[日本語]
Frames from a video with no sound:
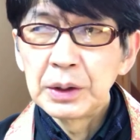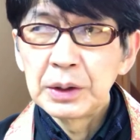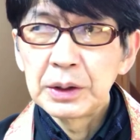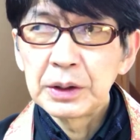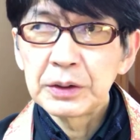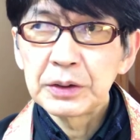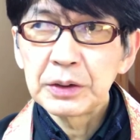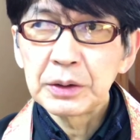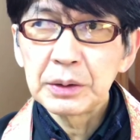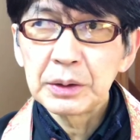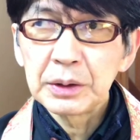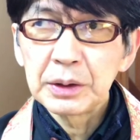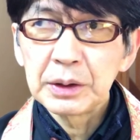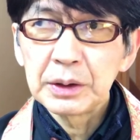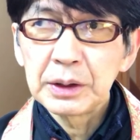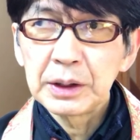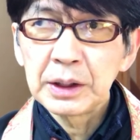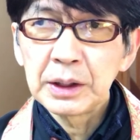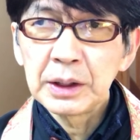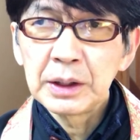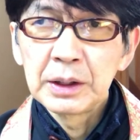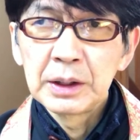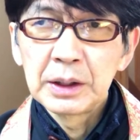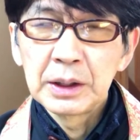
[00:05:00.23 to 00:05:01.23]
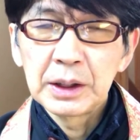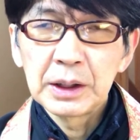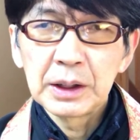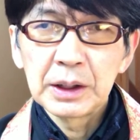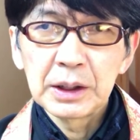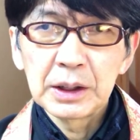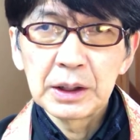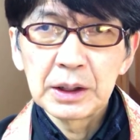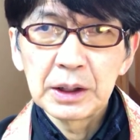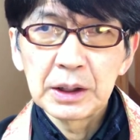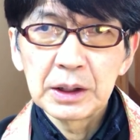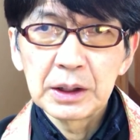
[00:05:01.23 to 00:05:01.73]
でそんで、
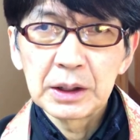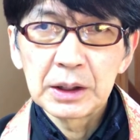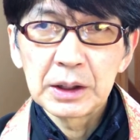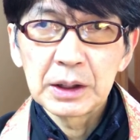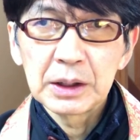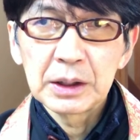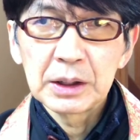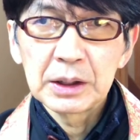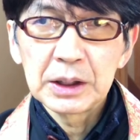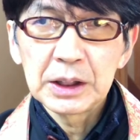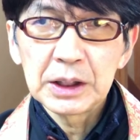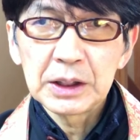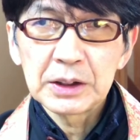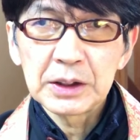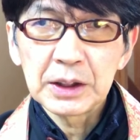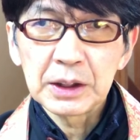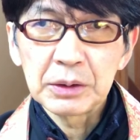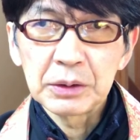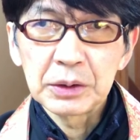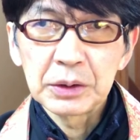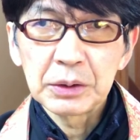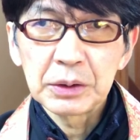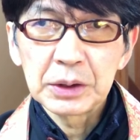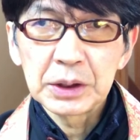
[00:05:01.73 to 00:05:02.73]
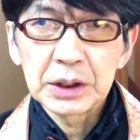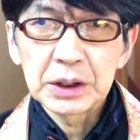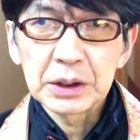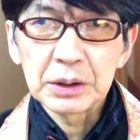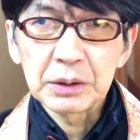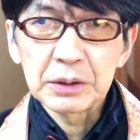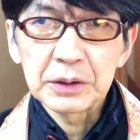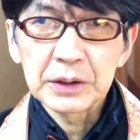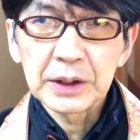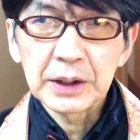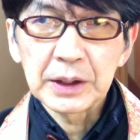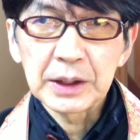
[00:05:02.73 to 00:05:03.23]
えー、兄さんの与一
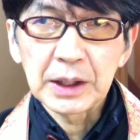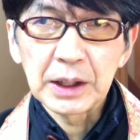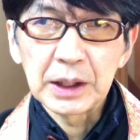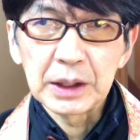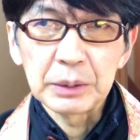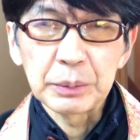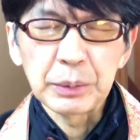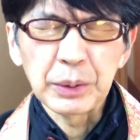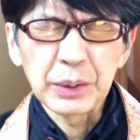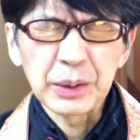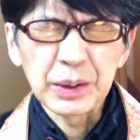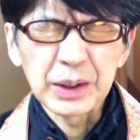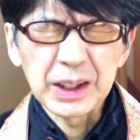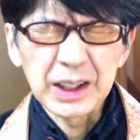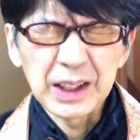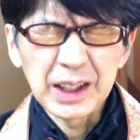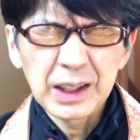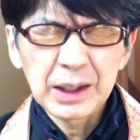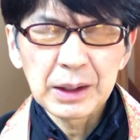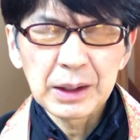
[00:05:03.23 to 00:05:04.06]
郎さんカリフォルニア